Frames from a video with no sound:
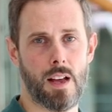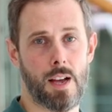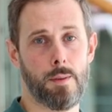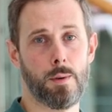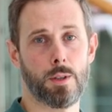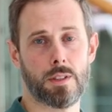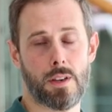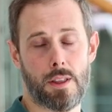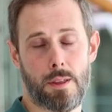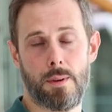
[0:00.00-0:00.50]

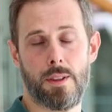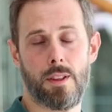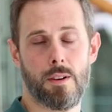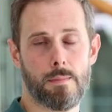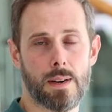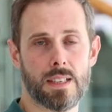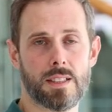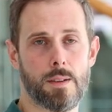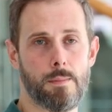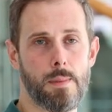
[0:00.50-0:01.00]
hemos recibido
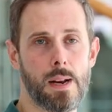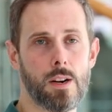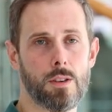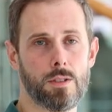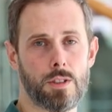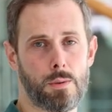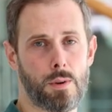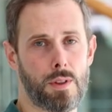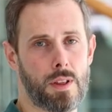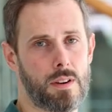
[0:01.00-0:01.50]
más de mil
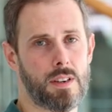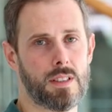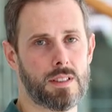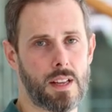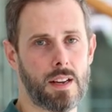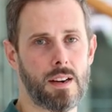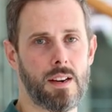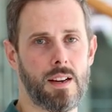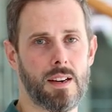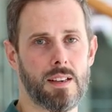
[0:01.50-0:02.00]
contribuciones
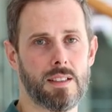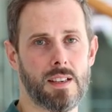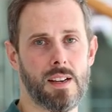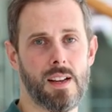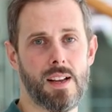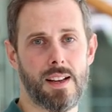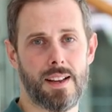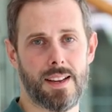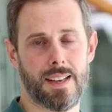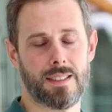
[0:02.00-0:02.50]
técnicas
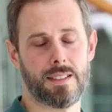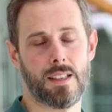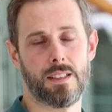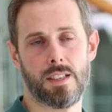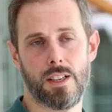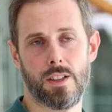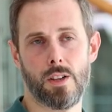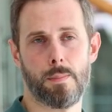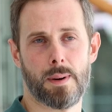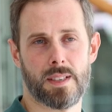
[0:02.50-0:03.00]
que
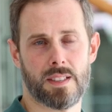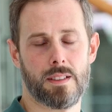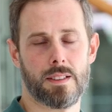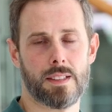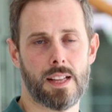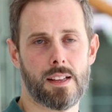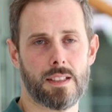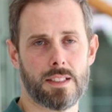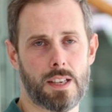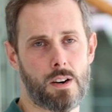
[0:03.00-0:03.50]
están siendo
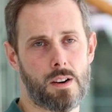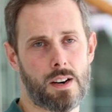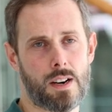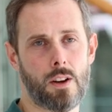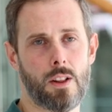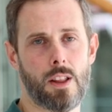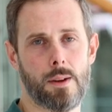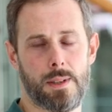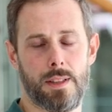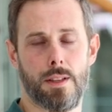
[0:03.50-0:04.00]
presentadas a lo
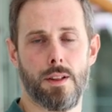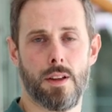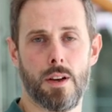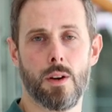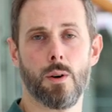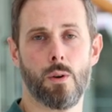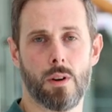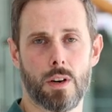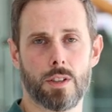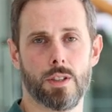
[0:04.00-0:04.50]
largo de
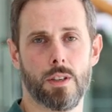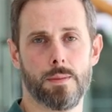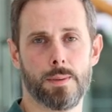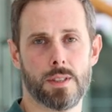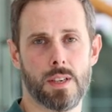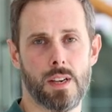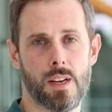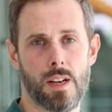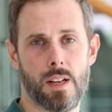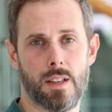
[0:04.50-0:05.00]
25
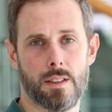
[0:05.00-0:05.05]
workshops,